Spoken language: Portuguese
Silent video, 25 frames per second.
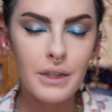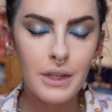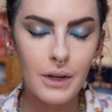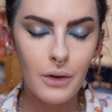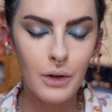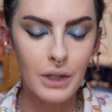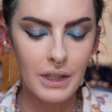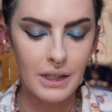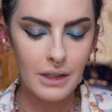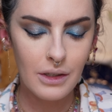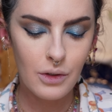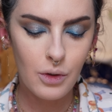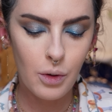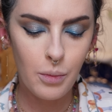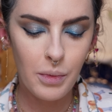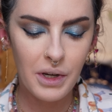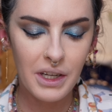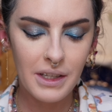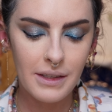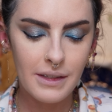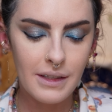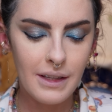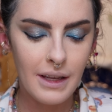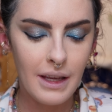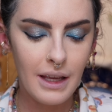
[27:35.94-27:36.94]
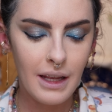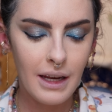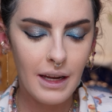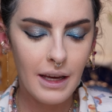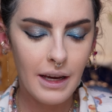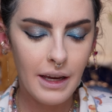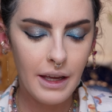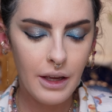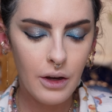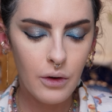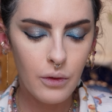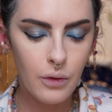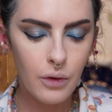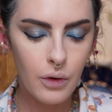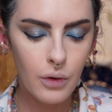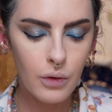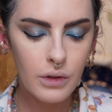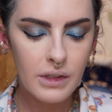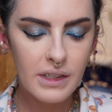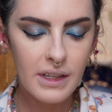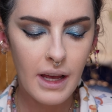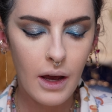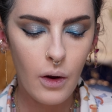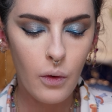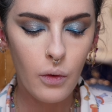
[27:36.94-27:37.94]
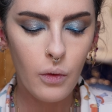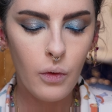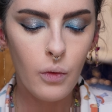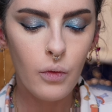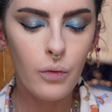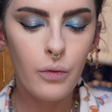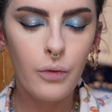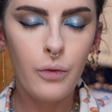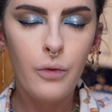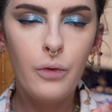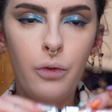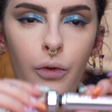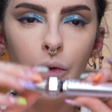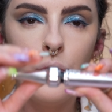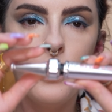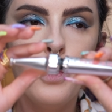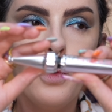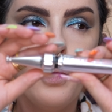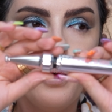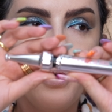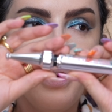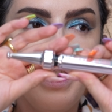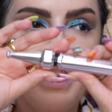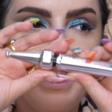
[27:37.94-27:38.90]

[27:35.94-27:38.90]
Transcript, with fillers: a outra sobrancelha, eu vou usar o Full